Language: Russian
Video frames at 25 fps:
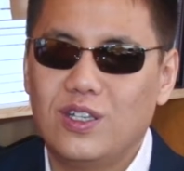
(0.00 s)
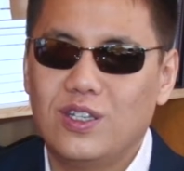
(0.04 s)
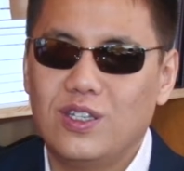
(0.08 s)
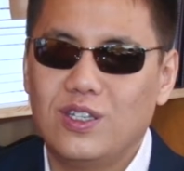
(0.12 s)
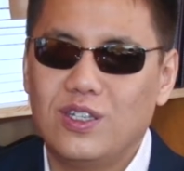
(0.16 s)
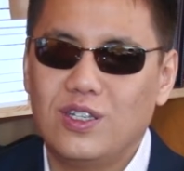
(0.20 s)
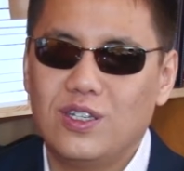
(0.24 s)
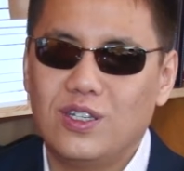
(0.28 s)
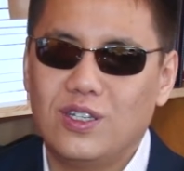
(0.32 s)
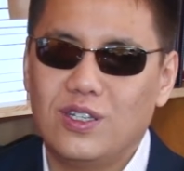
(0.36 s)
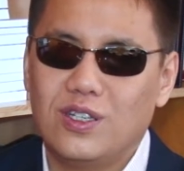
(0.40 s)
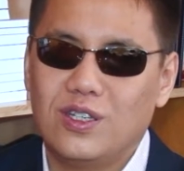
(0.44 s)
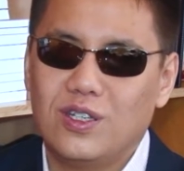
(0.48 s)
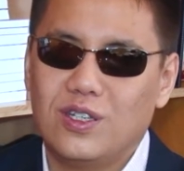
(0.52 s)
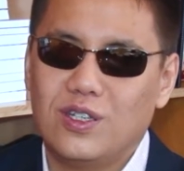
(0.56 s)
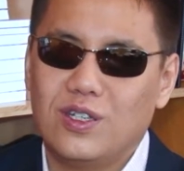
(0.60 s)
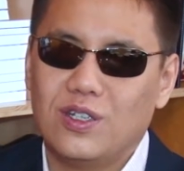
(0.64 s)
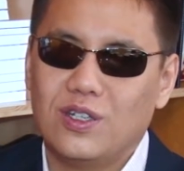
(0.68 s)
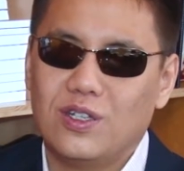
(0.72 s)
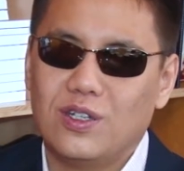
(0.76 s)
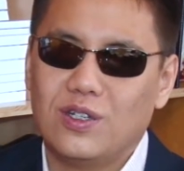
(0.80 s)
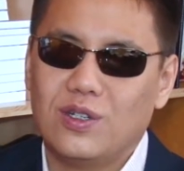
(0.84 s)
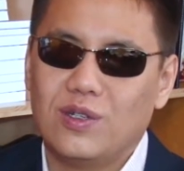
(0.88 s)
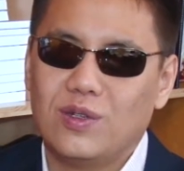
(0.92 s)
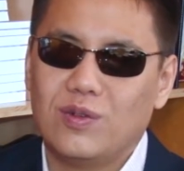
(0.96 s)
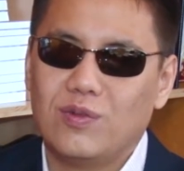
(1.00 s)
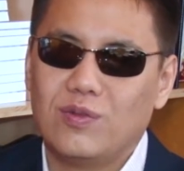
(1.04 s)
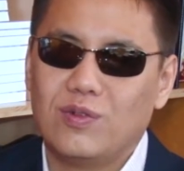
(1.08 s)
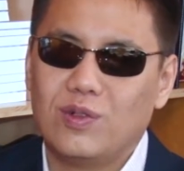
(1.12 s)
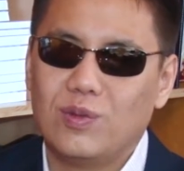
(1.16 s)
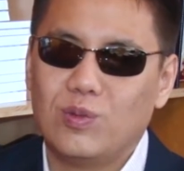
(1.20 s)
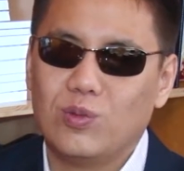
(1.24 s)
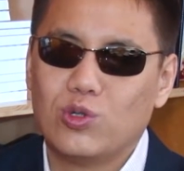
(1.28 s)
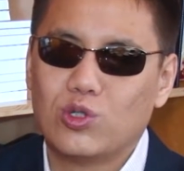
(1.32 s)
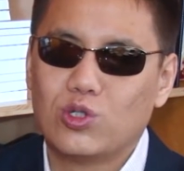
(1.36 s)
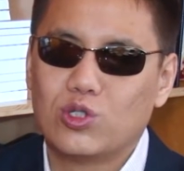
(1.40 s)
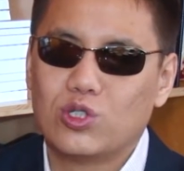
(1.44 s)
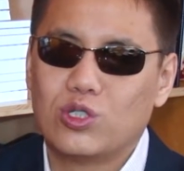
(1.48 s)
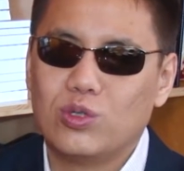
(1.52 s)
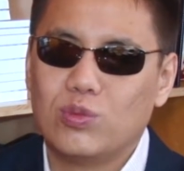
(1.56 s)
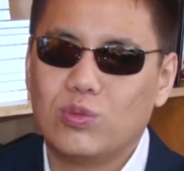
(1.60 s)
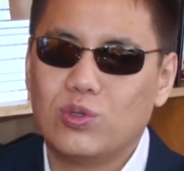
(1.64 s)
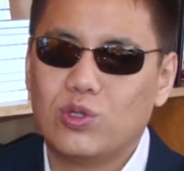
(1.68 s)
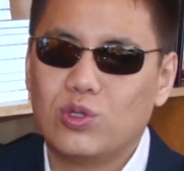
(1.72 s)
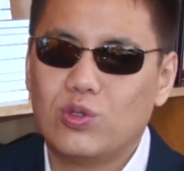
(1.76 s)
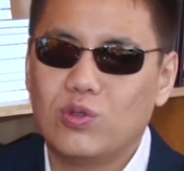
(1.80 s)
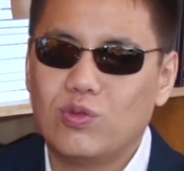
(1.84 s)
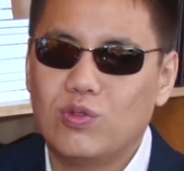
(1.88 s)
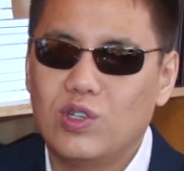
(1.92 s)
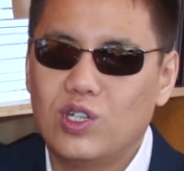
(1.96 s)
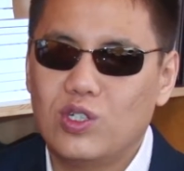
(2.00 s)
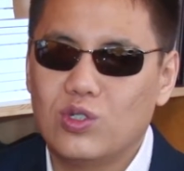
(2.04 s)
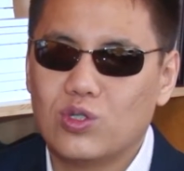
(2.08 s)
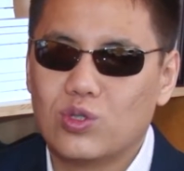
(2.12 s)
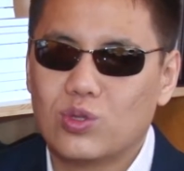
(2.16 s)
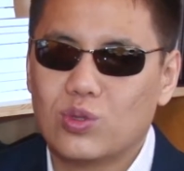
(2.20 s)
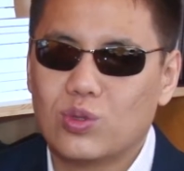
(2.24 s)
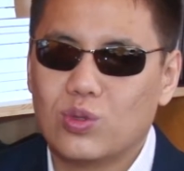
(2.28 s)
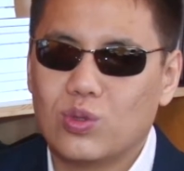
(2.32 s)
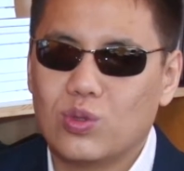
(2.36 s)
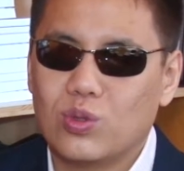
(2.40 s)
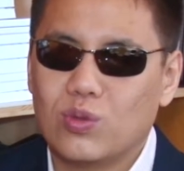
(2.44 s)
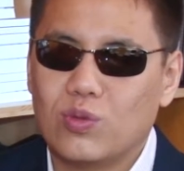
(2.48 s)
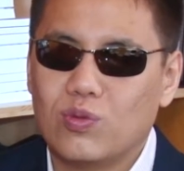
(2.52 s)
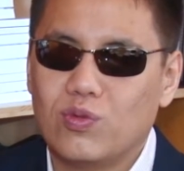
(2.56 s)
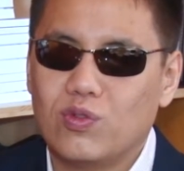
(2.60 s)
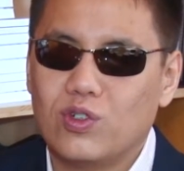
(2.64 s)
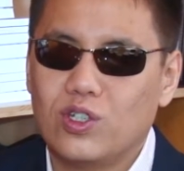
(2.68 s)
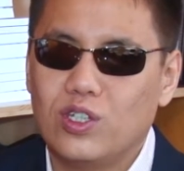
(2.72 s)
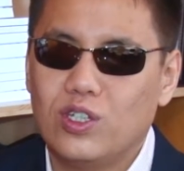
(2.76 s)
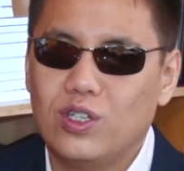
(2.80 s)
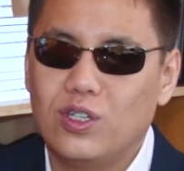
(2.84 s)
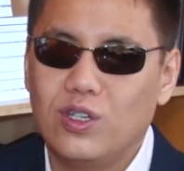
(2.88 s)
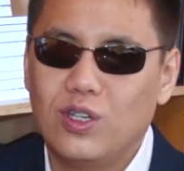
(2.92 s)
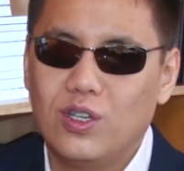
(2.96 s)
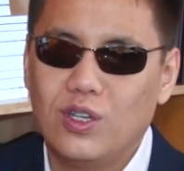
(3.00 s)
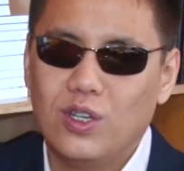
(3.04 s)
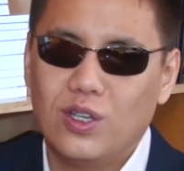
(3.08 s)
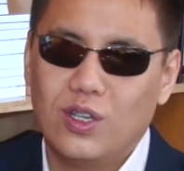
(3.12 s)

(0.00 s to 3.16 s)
и вы можете быть уверены, что вы,